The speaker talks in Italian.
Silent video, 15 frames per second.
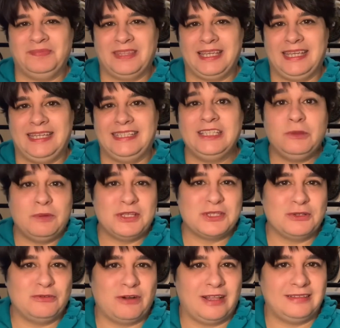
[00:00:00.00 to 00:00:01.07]
mm, eh, di
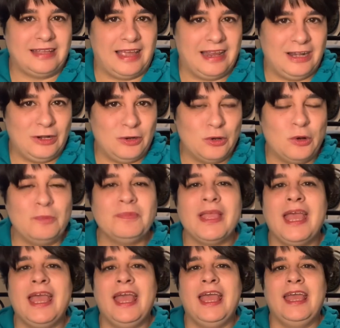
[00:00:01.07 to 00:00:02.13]
questo fratello
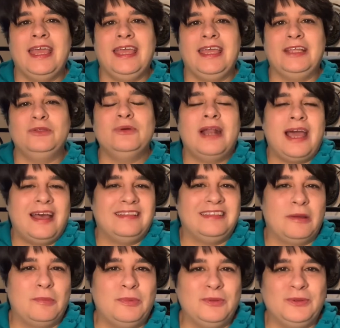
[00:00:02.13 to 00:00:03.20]
e durante
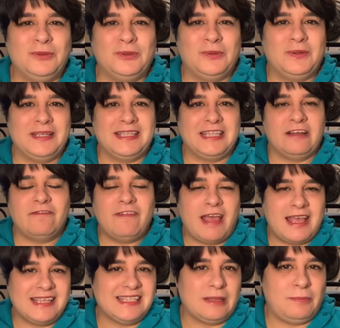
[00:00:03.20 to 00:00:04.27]
appunto questa
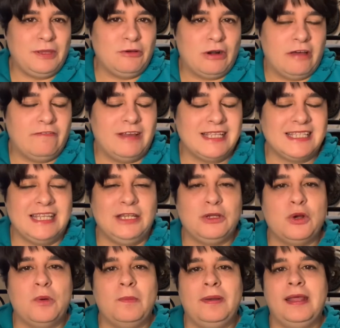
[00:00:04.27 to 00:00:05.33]
festa, piccola festa di
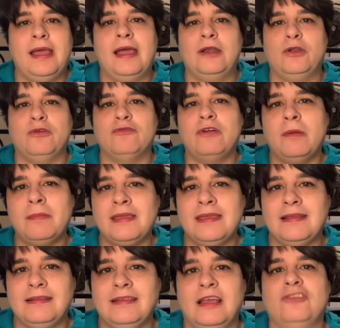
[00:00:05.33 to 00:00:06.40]
compleanno in
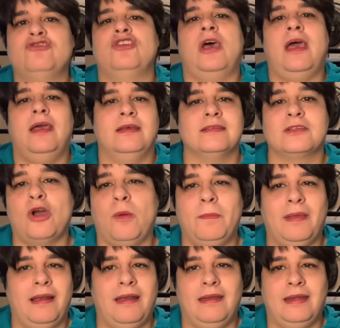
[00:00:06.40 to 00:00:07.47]
famiglia, cioè eh,
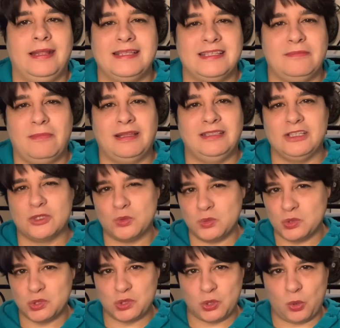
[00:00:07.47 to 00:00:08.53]
scoppia l'ennesima
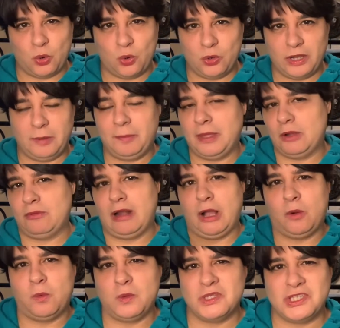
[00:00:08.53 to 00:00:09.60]
discussione per una
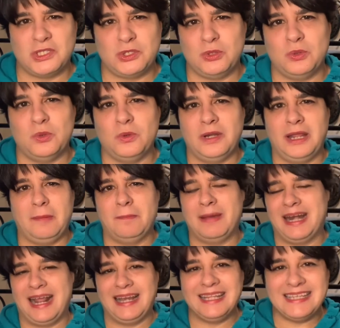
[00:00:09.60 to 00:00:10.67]
questione
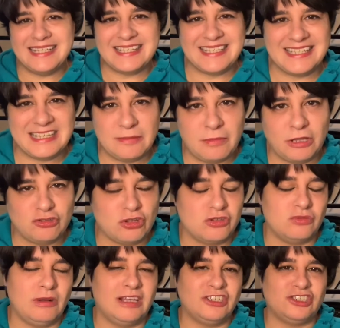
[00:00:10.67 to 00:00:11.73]
banalissima, cioè
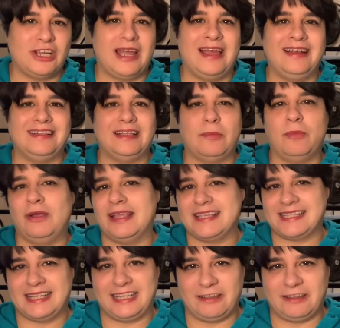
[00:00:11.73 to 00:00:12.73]
sulla scelta poi che è stata